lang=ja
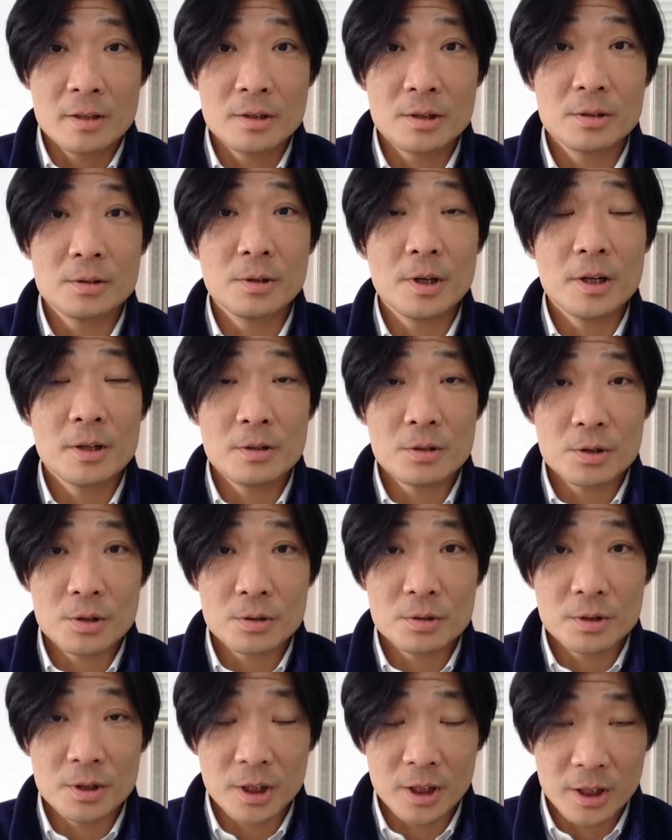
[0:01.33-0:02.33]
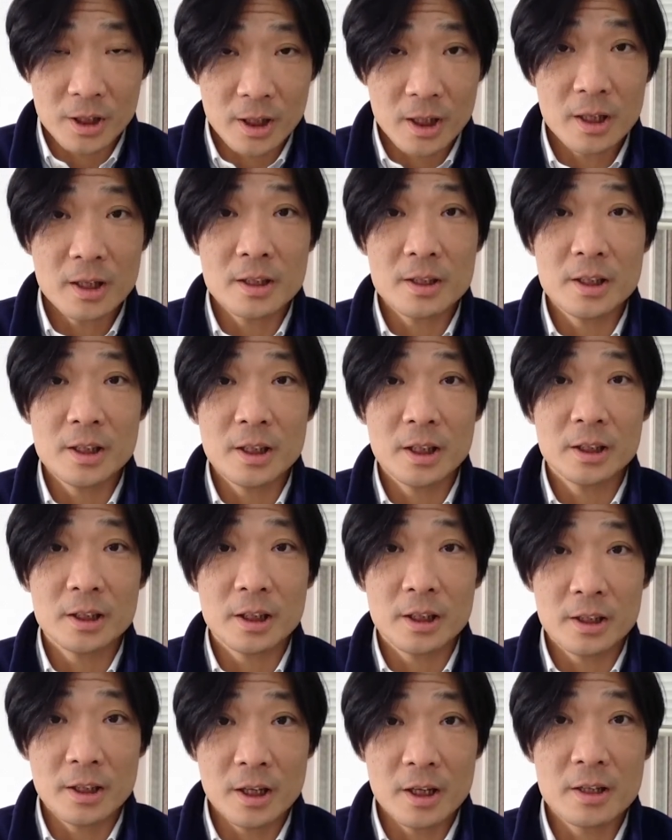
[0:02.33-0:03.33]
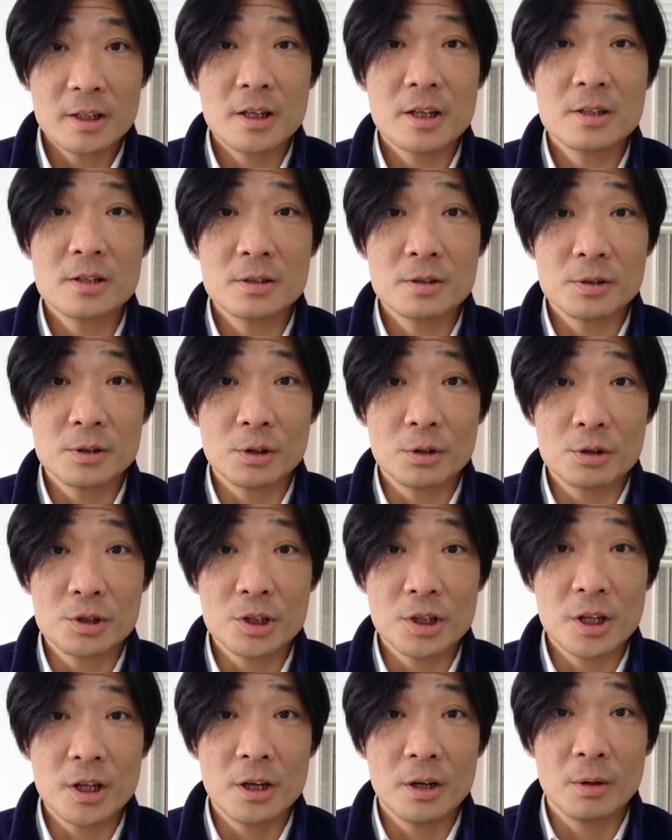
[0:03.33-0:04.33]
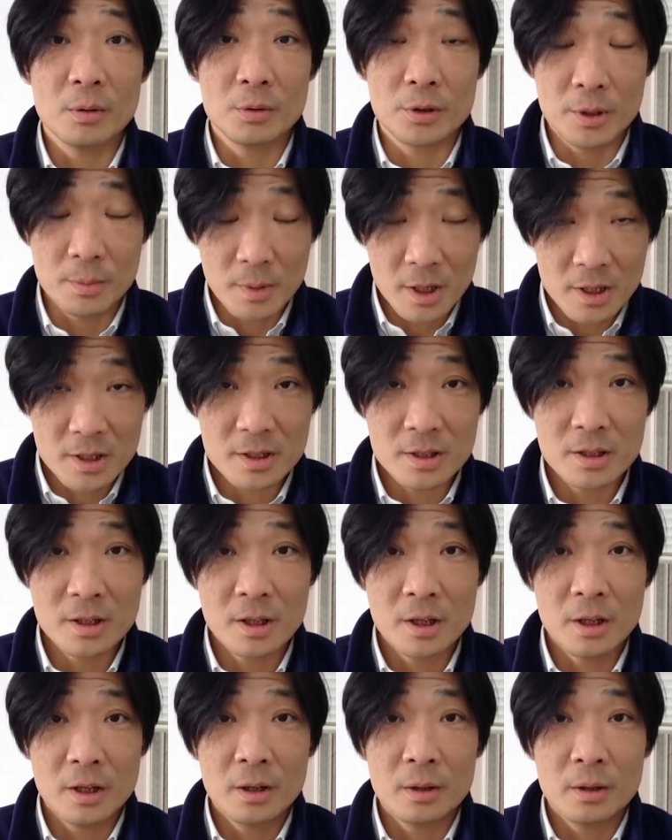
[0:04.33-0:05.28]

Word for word: 熟練の職人が新潟で手作りをしております